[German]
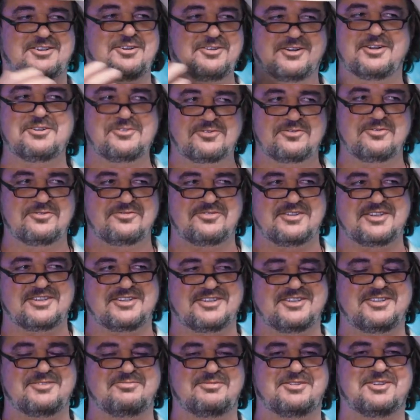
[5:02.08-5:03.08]
es auch als
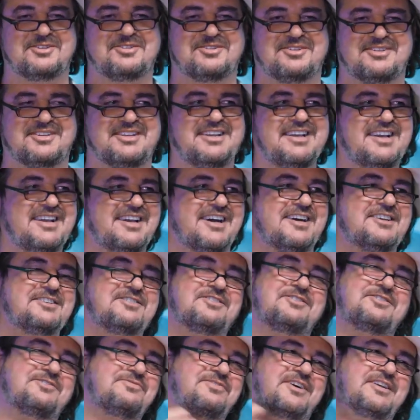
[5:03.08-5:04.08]
Schulfächer gibt dort unten, also
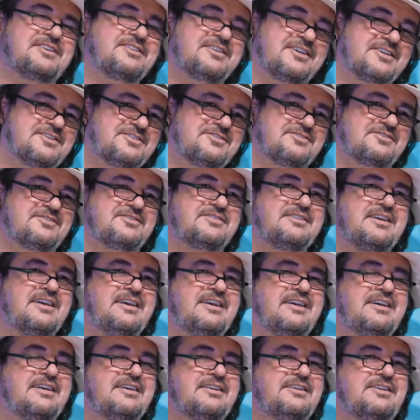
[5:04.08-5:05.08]
es ist fantastisch.
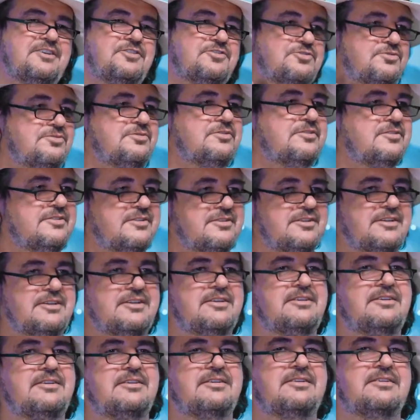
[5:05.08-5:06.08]
Die Schulen
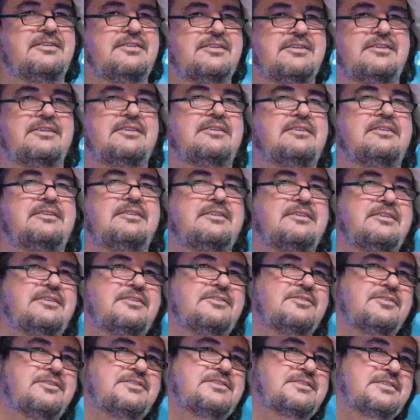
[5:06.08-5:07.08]
in, in, in
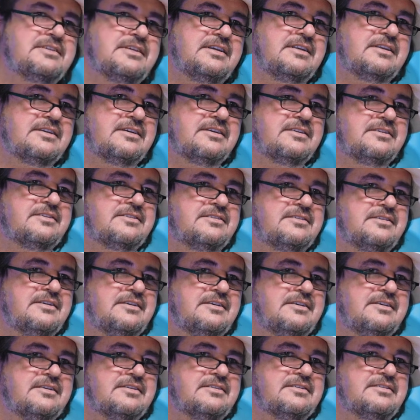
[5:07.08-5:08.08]
Neuseeland
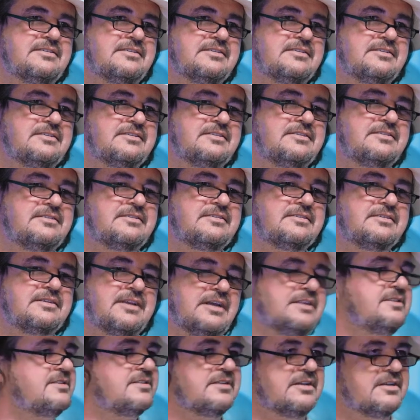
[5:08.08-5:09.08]
sind
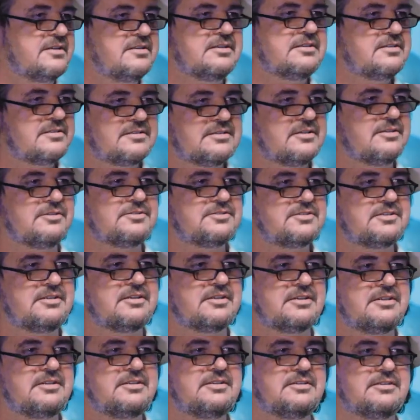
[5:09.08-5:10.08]
ganz anders
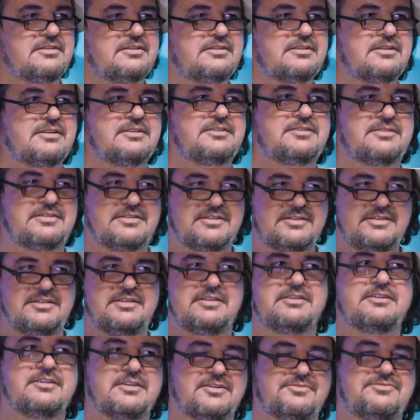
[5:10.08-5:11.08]
ausgerichtet, als das
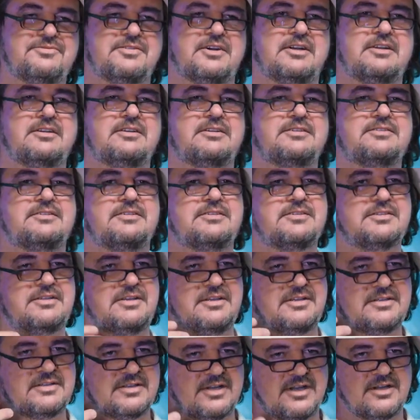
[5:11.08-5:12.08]
hier der Fall ist. Es
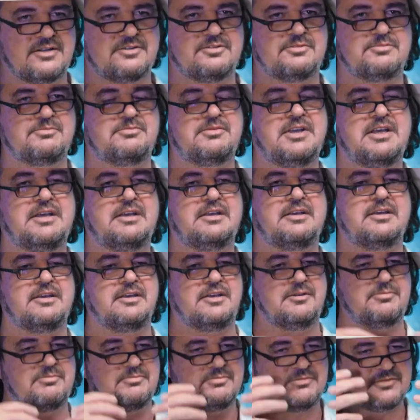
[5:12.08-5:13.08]
geht darum,
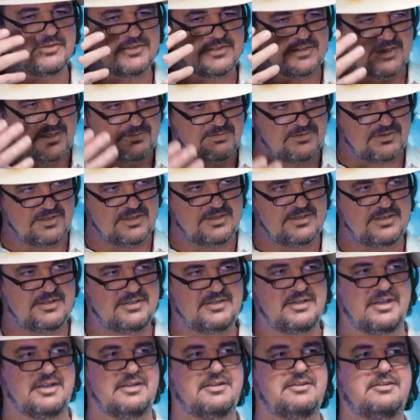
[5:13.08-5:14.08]
eben
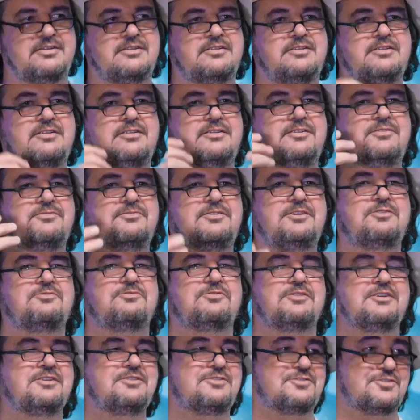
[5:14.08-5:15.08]
selbstständig denkende
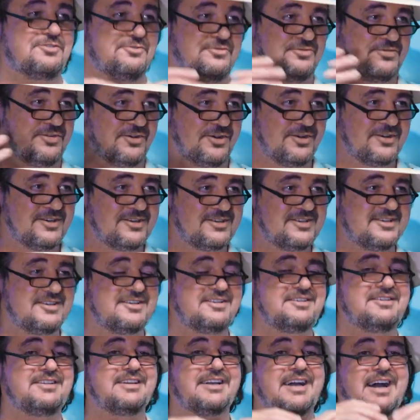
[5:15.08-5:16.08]
Individuen zu
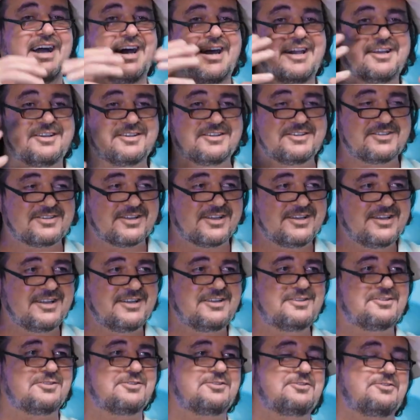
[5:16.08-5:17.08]
fördern, ihre eigenen
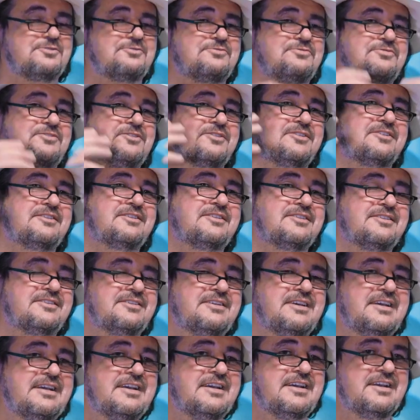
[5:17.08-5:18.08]
Talente zu
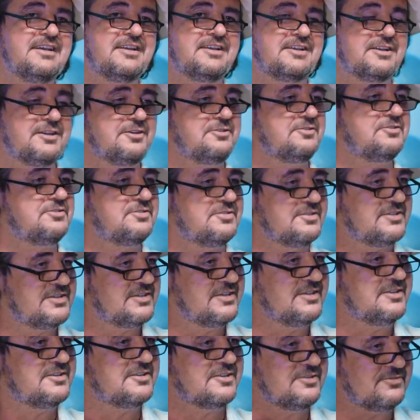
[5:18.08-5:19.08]
fördern, kritisches
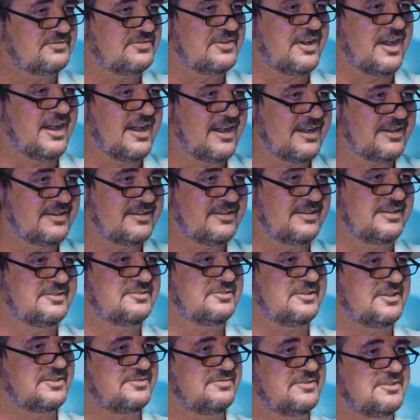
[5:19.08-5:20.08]
Hinterfragen,
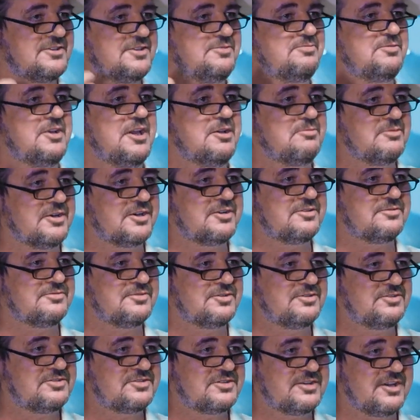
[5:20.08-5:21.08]
also das, was ich mir immer
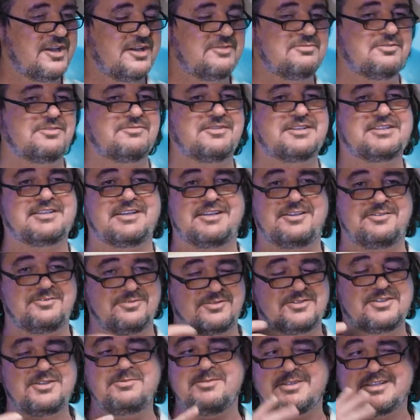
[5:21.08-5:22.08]
gewünscht habe und was eigentlich
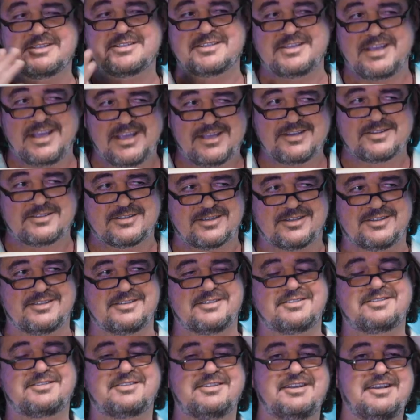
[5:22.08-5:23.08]
so ziemlich das Gegenteil
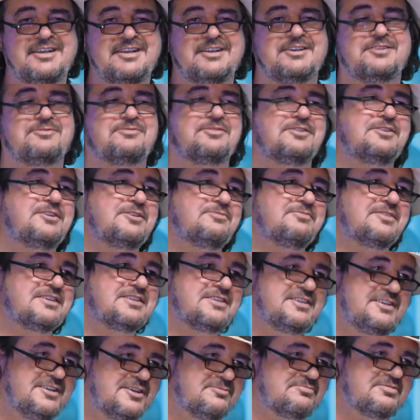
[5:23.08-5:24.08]
ist von dem,
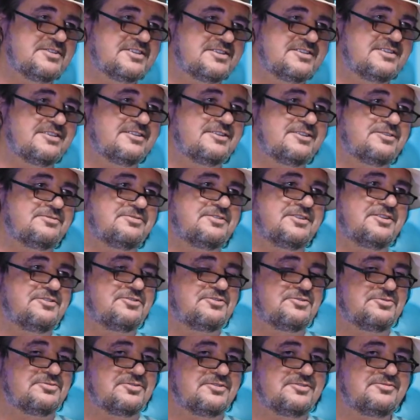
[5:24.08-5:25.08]
was hier passiert auf den
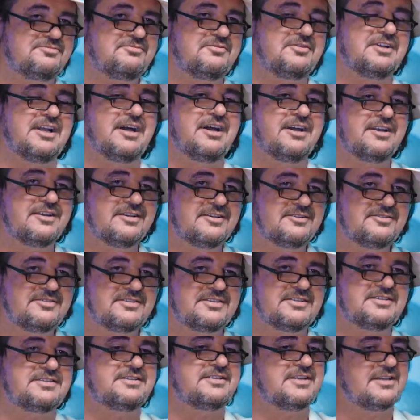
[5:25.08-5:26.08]
Schulen, leider.
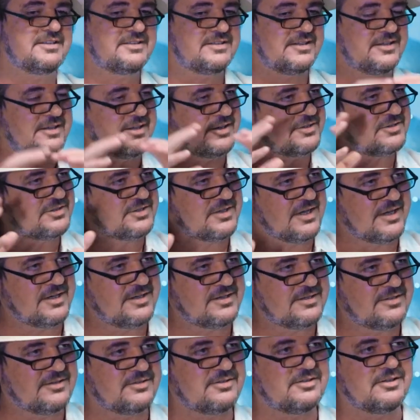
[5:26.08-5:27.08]
Es ist sehr, sehr nach
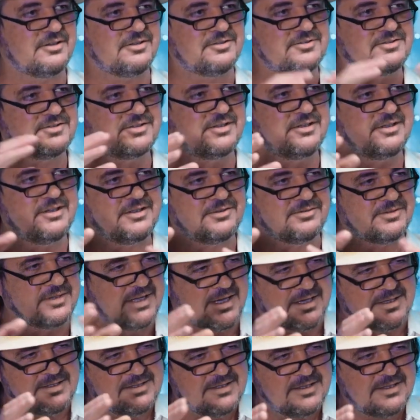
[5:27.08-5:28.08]
Steiner auch ausgelegt
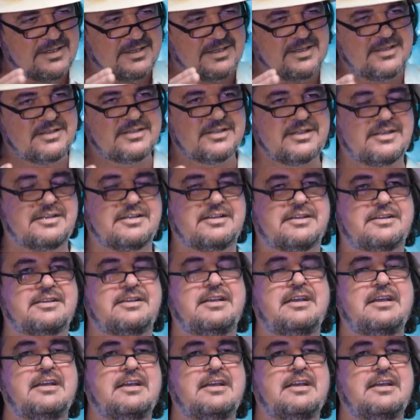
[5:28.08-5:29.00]
oder angelehnt danach.